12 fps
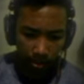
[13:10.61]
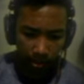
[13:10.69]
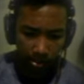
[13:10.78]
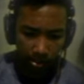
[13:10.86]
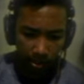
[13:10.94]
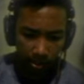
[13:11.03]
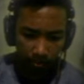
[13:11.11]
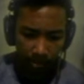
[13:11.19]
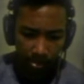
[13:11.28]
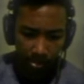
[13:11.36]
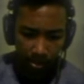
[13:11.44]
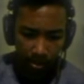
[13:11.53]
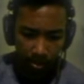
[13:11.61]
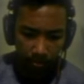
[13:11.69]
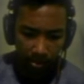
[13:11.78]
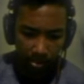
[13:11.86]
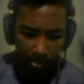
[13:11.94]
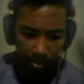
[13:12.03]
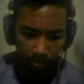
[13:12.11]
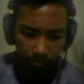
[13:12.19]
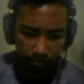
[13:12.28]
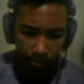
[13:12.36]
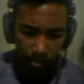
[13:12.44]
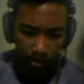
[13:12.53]
ekstrim ekstrim ekstrim
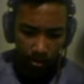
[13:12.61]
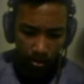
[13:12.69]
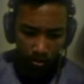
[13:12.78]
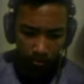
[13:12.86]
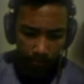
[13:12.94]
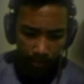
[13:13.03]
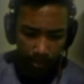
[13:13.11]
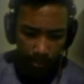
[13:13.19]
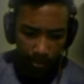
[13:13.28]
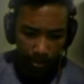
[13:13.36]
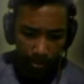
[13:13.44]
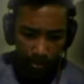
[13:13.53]
lompat